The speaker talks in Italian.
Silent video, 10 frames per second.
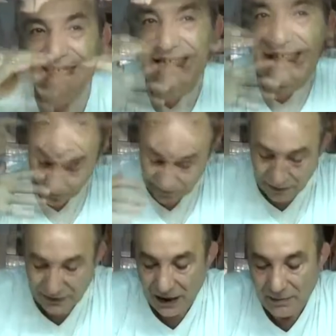Adesso
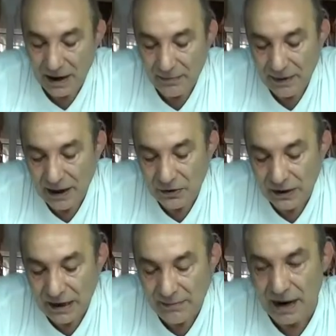parliamo della mamma.
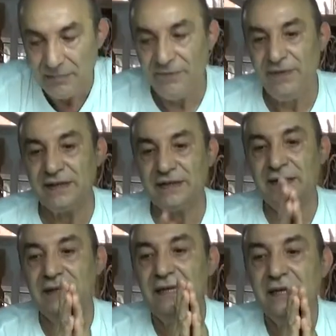Allora la mamma
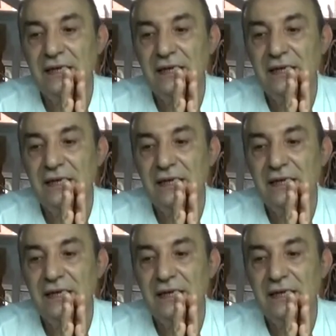fece